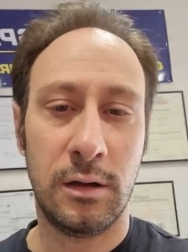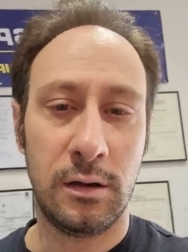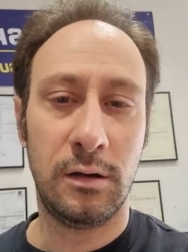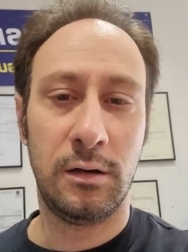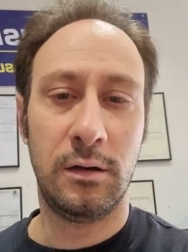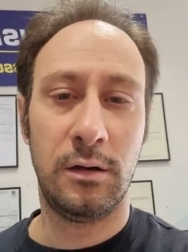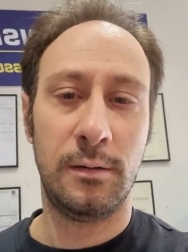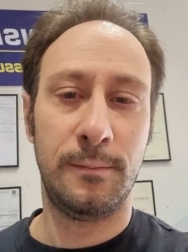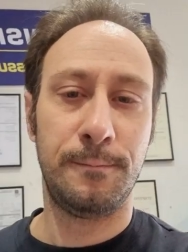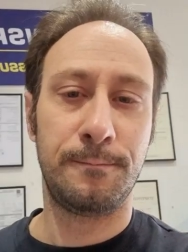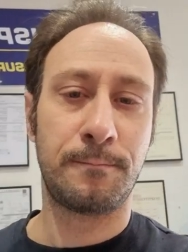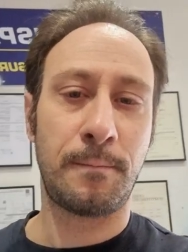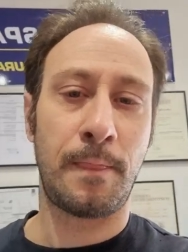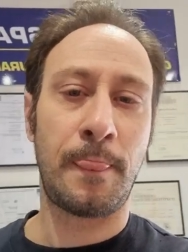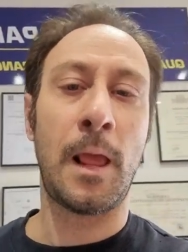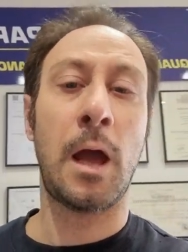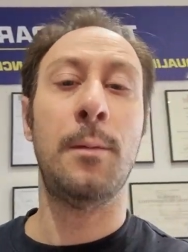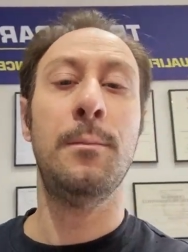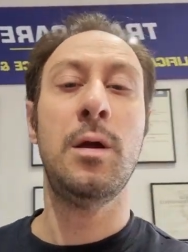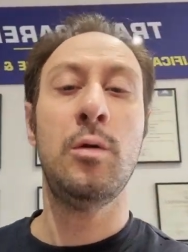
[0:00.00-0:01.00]
euh,
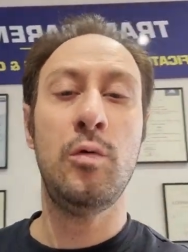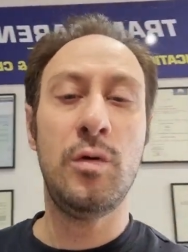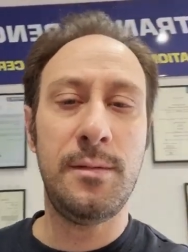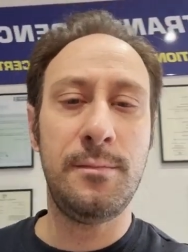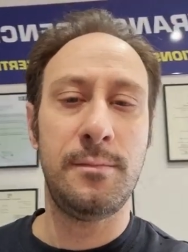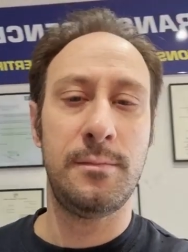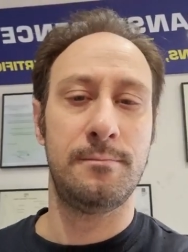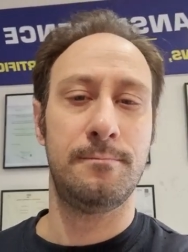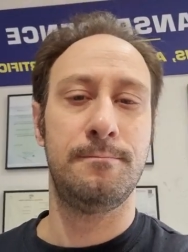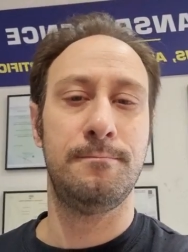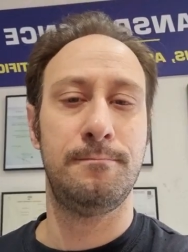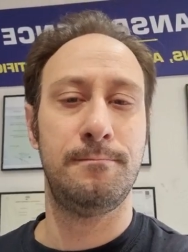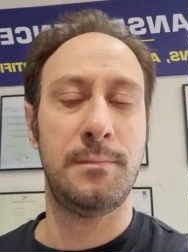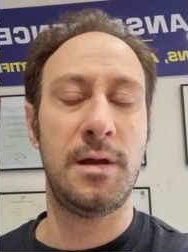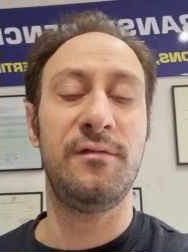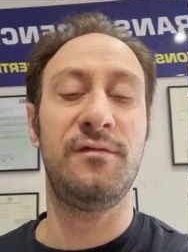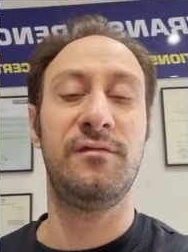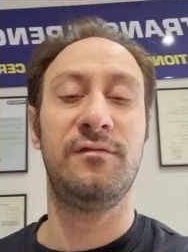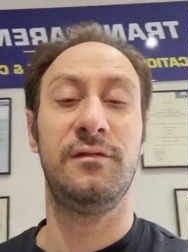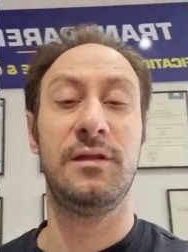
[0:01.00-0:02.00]
ah mais oui
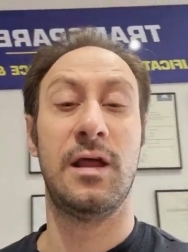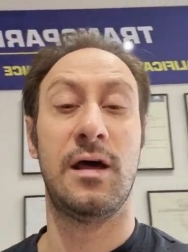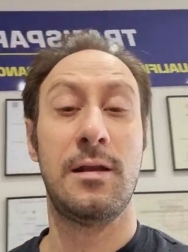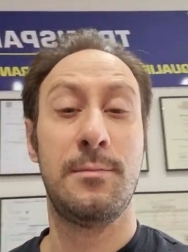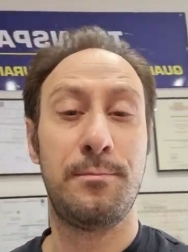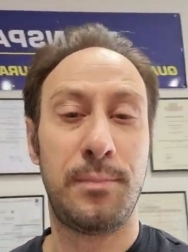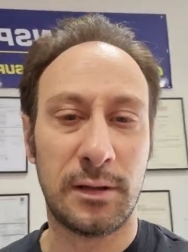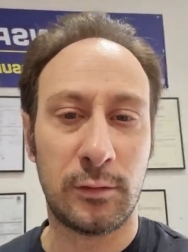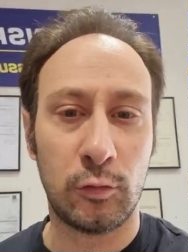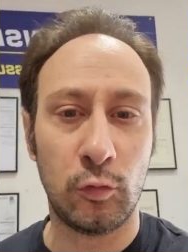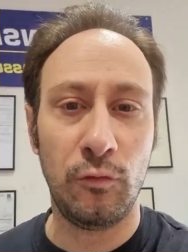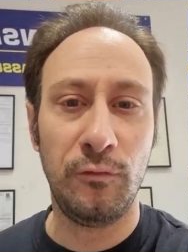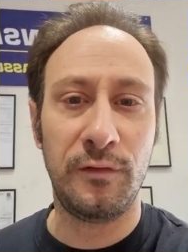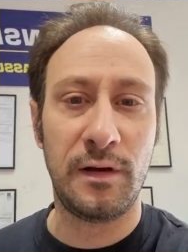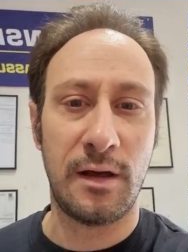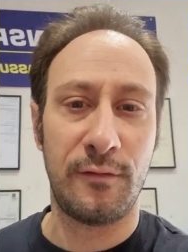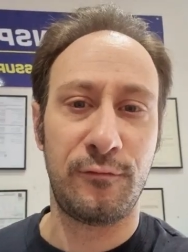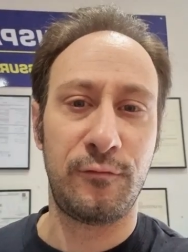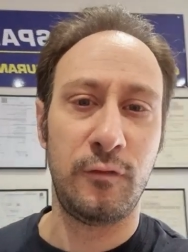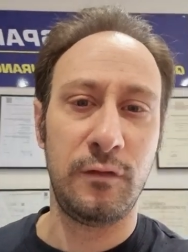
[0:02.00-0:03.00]
mais vous n'allez pas trouver
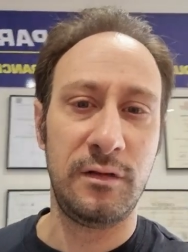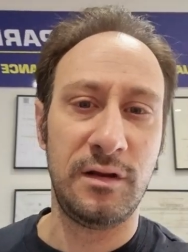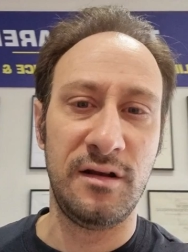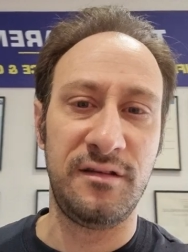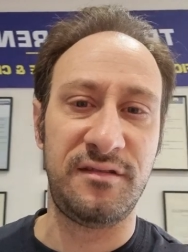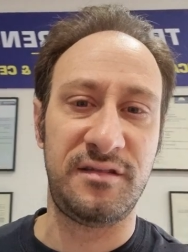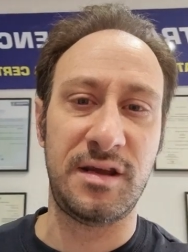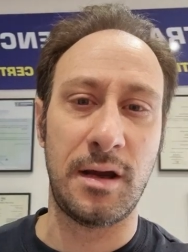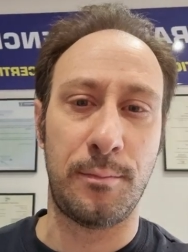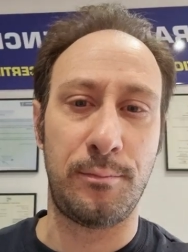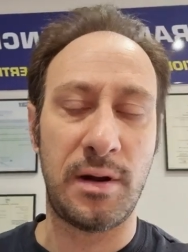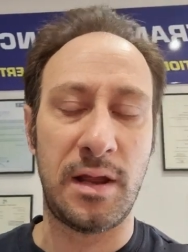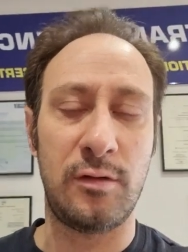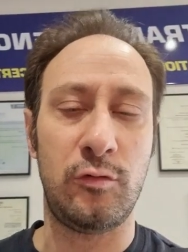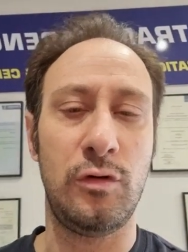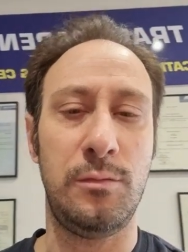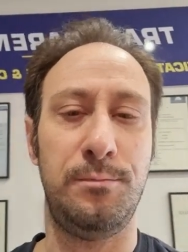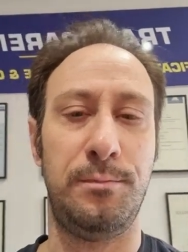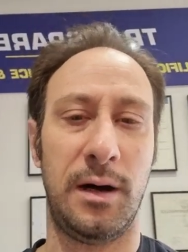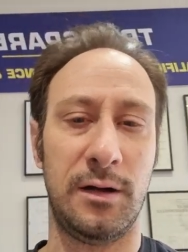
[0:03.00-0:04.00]
la fuite s'il y a plein
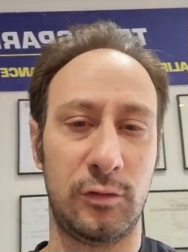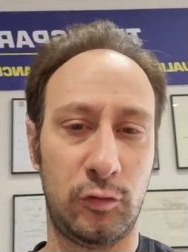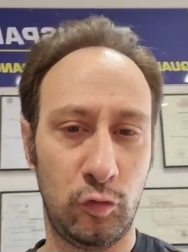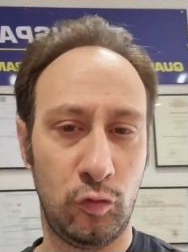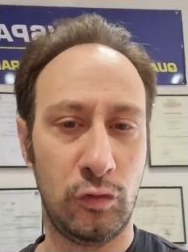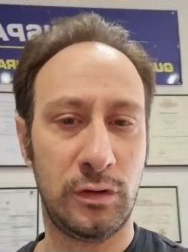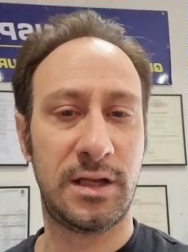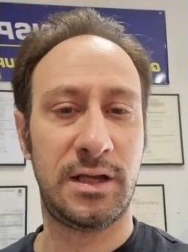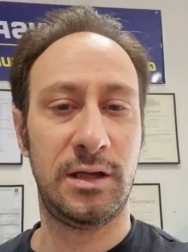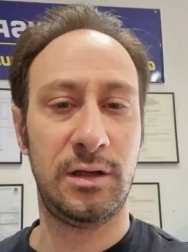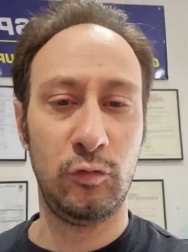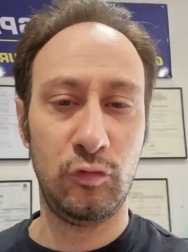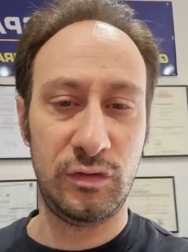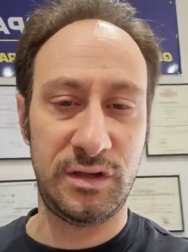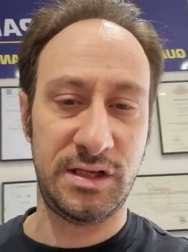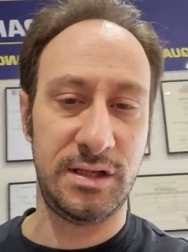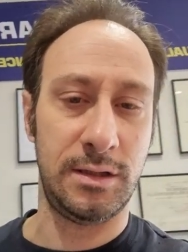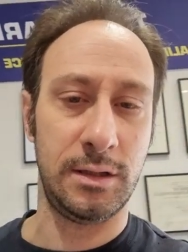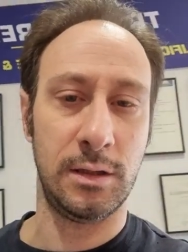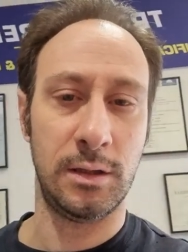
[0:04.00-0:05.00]
d'huile partout qui nous
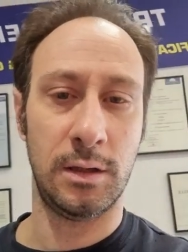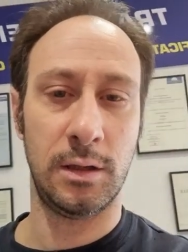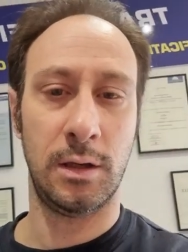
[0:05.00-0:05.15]
dit